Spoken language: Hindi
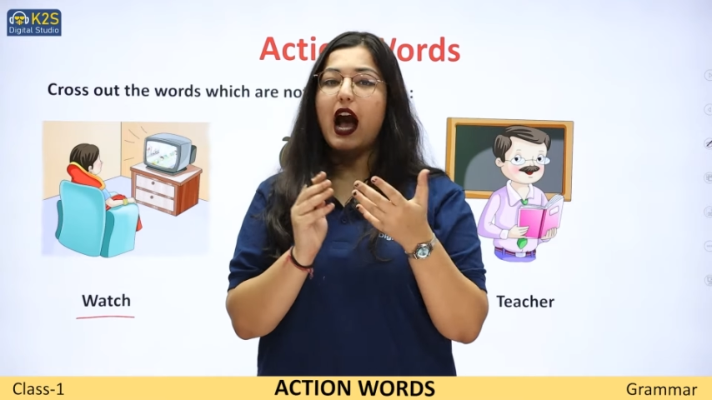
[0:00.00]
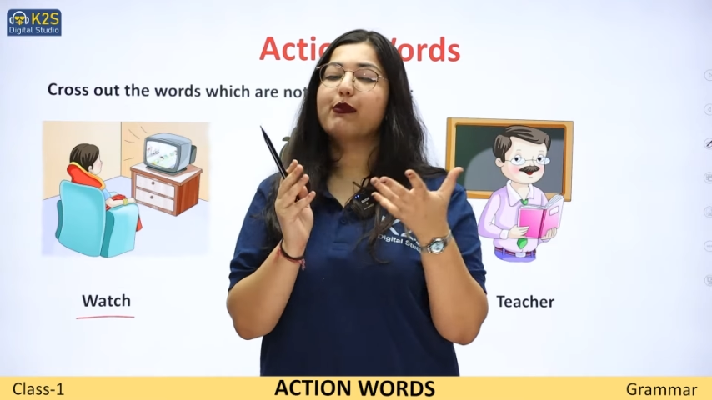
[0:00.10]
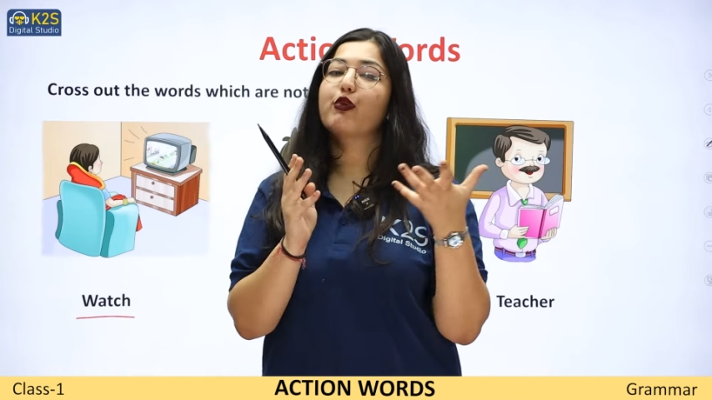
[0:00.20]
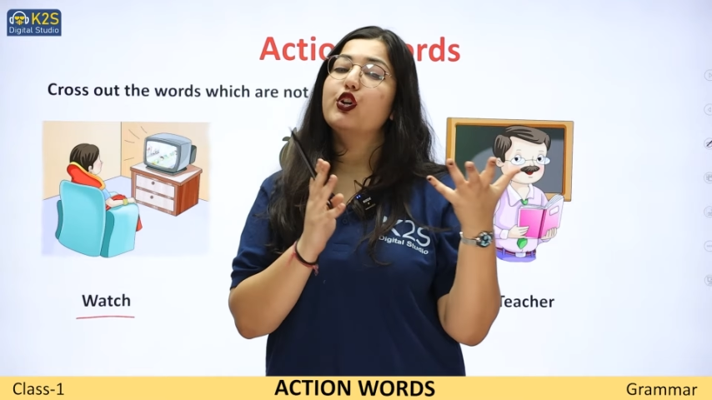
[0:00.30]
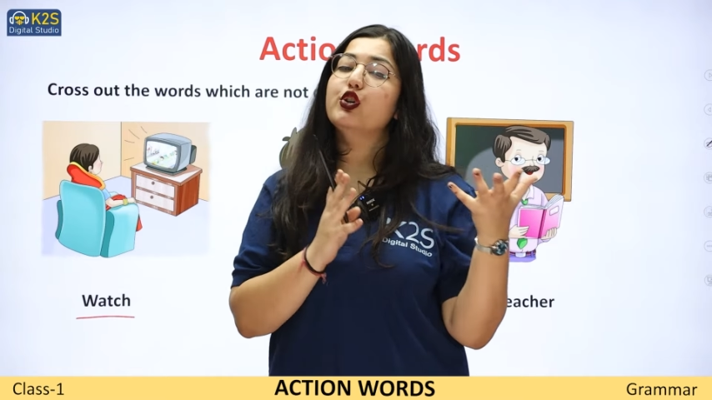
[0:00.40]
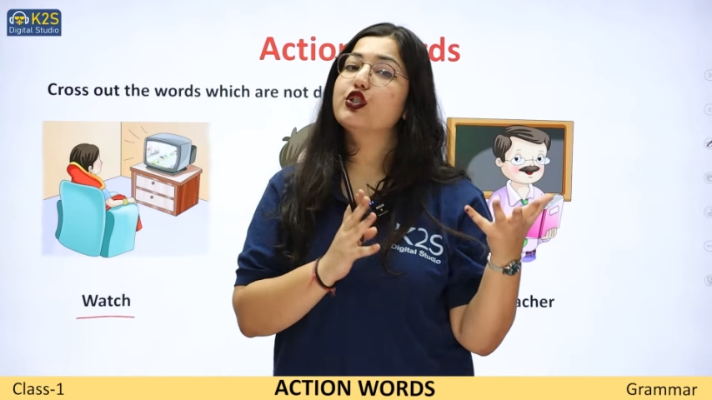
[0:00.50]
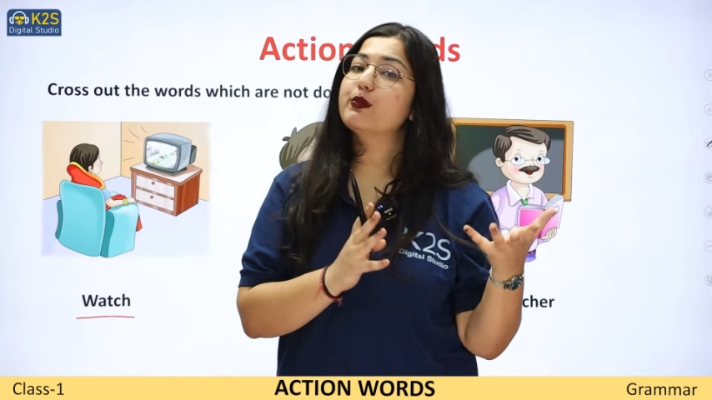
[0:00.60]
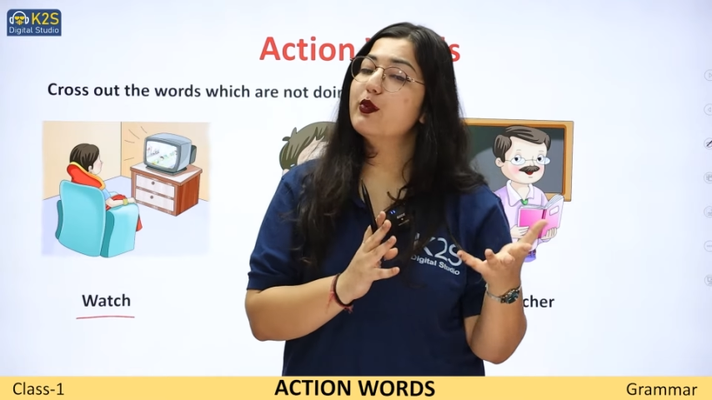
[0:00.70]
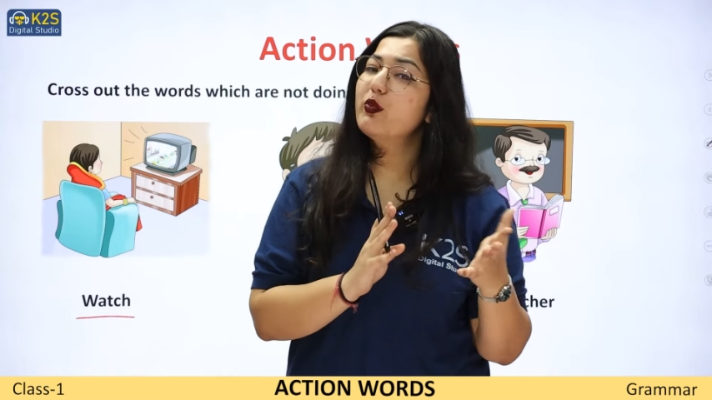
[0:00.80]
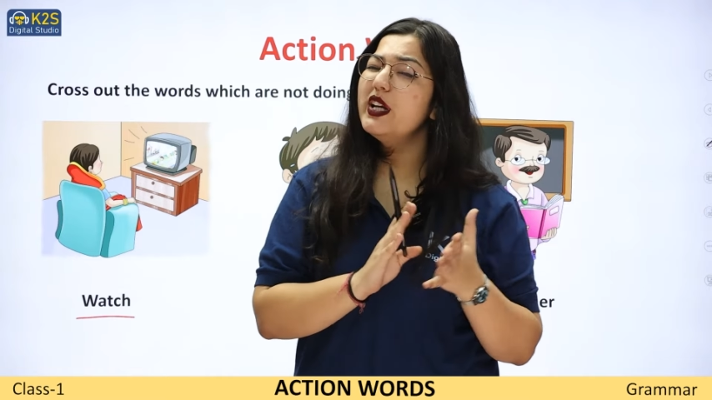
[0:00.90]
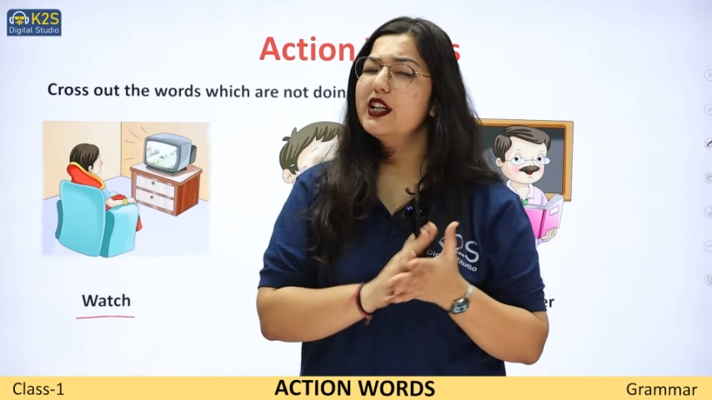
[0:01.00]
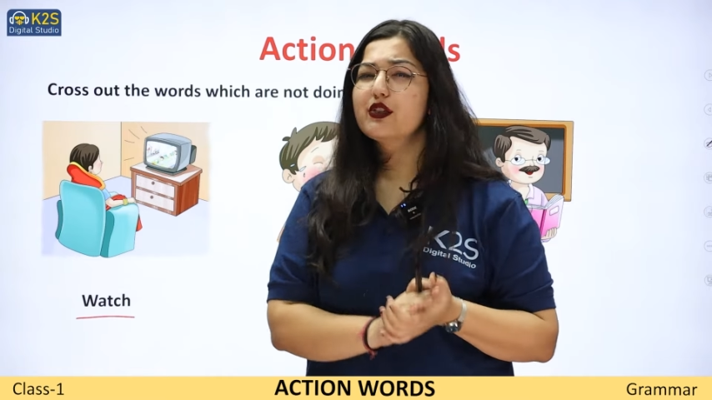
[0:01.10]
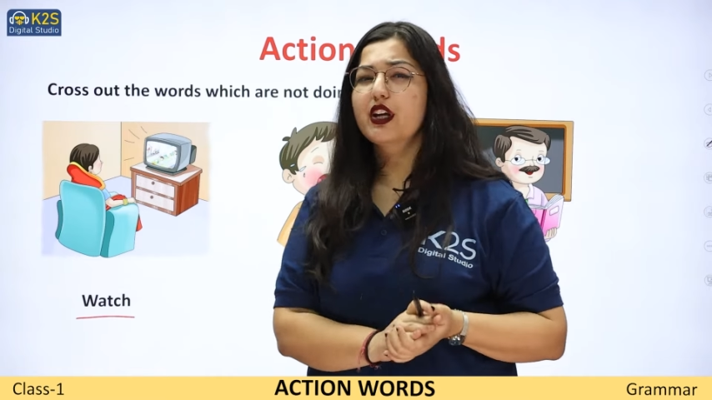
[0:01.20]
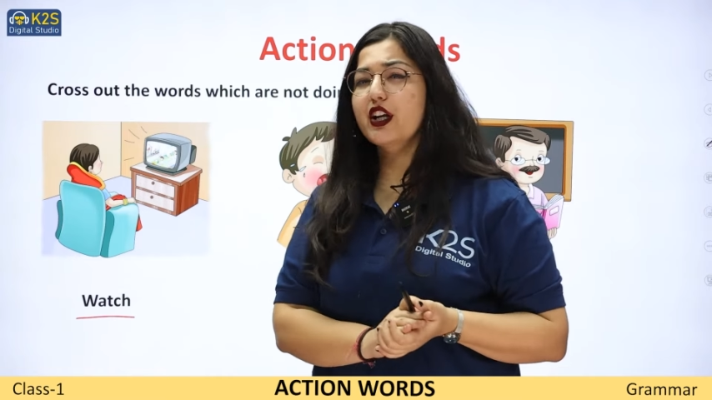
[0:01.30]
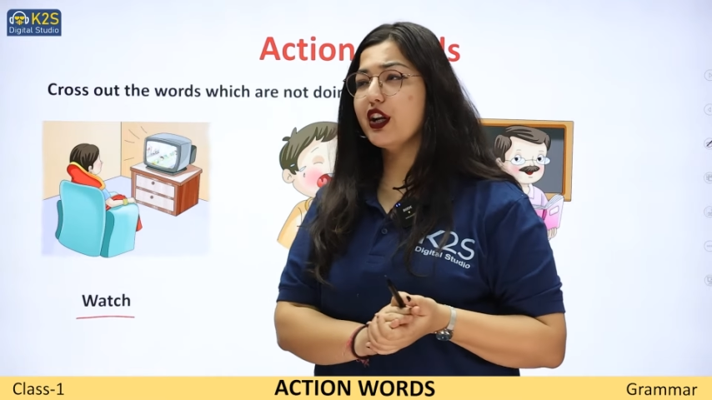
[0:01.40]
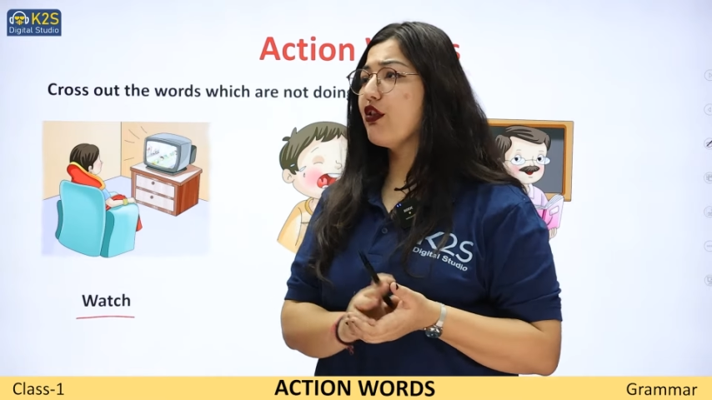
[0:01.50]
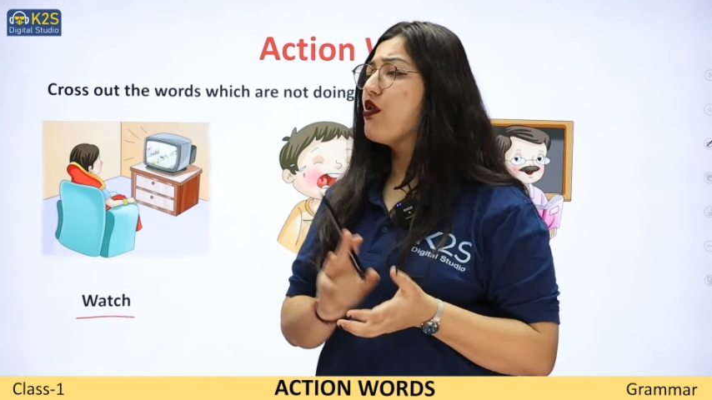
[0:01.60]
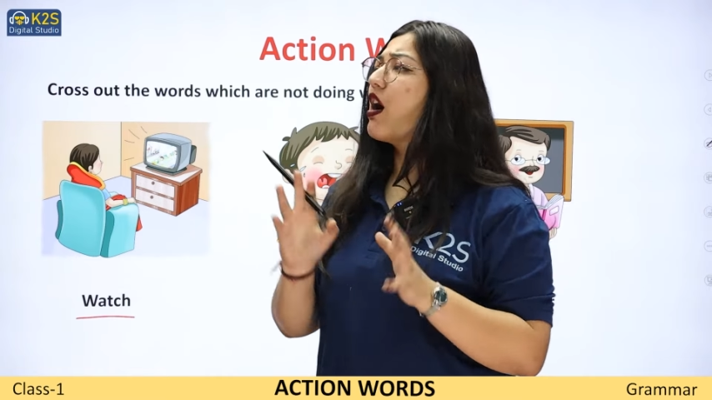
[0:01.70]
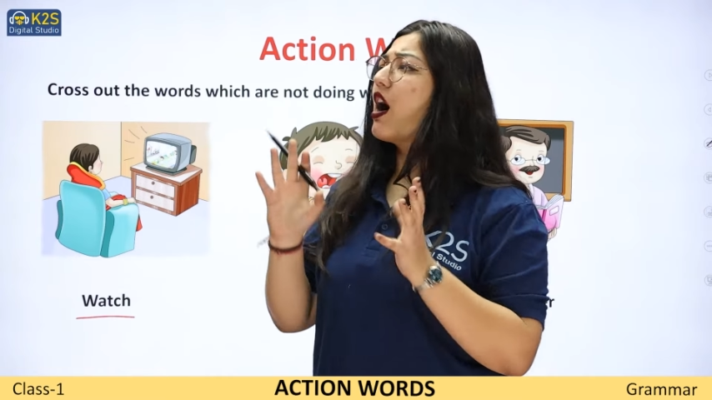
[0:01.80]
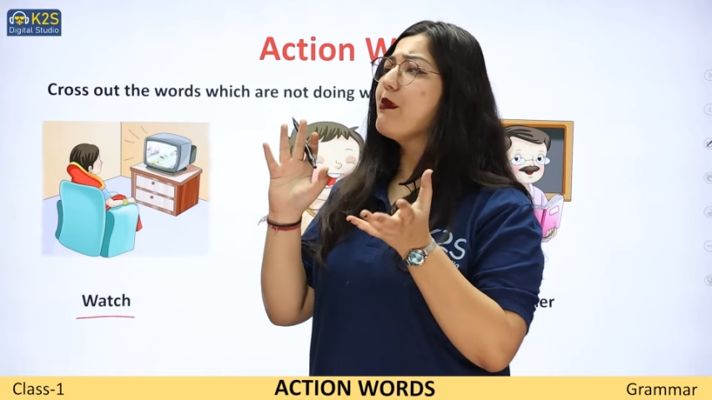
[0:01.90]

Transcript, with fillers: आपको यूट्यूब पे वीडियो देख रहे हो